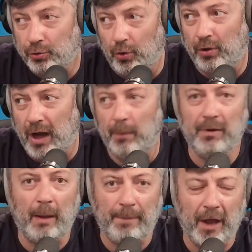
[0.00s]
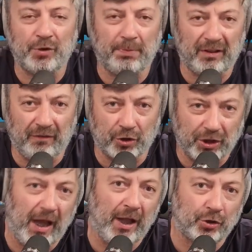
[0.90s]
что, как бы, опять же,
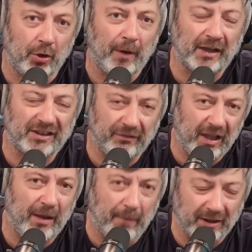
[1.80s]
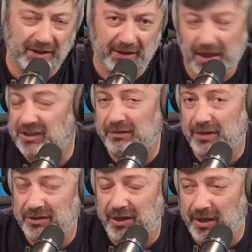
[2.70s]
подтверждает, что основная масса
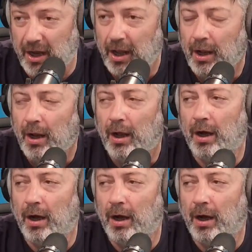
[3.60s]
китайского населения э,